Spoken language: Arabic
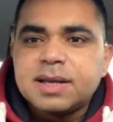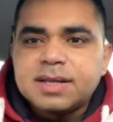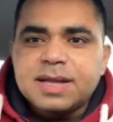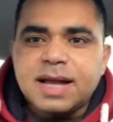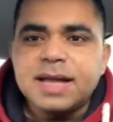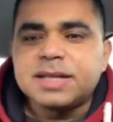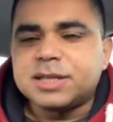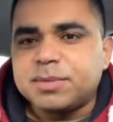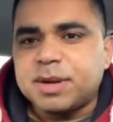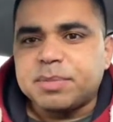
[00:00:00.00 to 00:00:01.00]

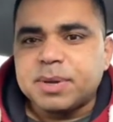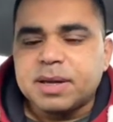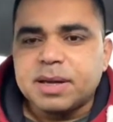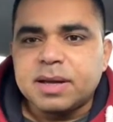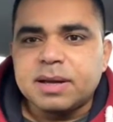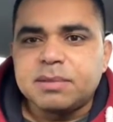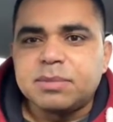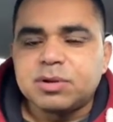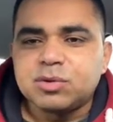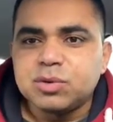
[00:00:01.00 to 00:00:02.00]
تحياتي شباب آه
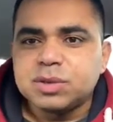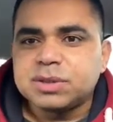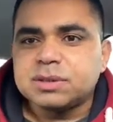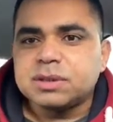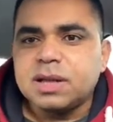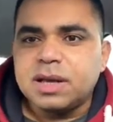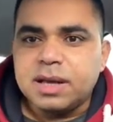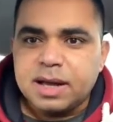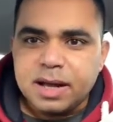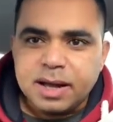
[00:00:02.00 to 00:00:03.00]
بخصوص
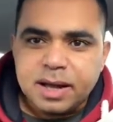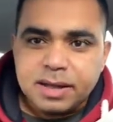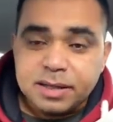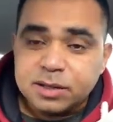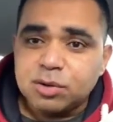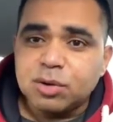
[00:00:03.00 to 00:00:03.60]
آه على التيك توك